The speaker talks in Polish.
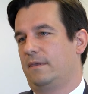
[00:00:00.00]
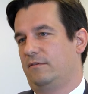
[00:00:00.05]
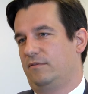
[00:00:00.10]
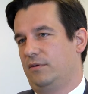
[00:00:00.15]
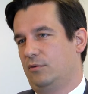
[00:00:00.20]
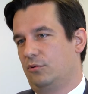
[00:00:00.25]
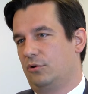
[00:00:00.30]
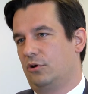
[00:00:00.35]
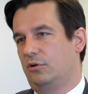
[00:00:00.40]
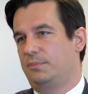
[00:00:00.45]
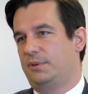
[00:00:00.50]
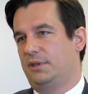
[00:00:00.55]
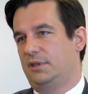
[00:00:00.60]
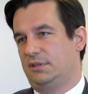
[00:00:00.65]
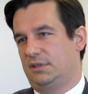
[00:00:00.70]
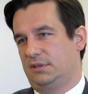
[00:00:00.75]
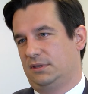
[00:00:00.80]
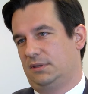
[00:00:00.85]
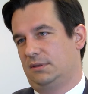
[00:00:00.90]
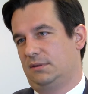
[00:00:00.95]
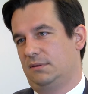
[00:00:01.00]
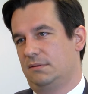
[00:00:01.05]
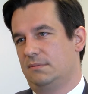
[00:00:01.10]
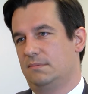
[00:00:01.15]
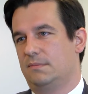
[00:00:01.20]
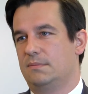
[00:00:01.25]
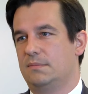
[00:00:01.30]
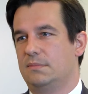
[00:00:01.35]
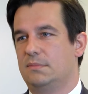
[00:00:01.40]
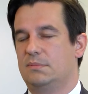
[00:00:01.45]
w Europie i te
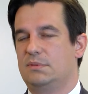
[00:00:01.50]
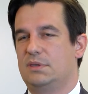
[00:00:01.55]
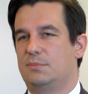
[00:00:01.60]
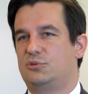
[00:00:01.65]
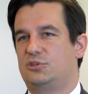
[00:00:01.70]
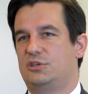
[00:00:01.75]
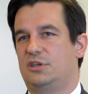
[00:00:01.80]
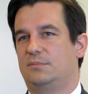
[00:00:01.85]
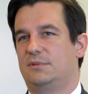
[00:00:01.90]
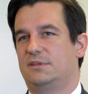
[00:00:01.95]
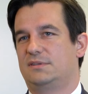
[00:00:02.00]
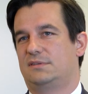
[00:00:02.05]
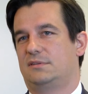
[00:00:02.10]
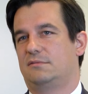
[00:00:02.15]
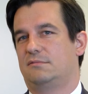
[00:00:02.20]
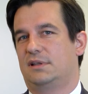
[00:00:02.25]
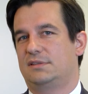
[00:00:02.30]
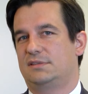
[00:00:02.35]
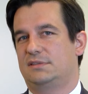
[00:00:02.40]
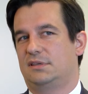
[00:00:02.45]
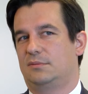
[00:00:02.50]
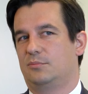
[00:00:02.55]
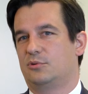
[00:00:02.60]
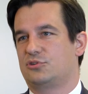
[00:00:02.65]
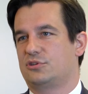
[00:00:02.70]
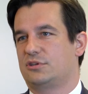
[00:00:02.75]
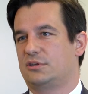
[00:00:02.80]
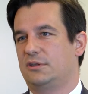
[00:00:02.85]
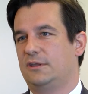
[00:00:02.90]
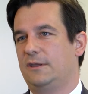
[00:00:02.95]
E, nieprzyjemne sytuacje,
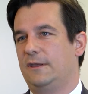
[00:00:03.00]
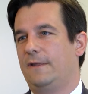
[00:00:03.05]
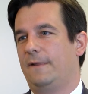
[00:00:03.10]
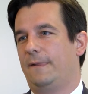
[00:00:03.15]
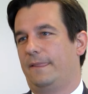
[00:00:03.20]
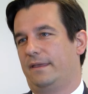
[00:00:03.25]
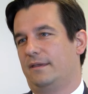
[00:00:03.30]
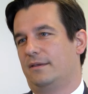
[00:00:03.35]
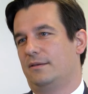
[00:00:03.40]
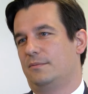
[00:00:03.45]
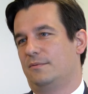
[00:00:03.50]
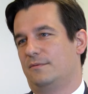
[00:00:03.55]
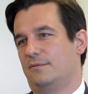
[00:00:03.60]
może e,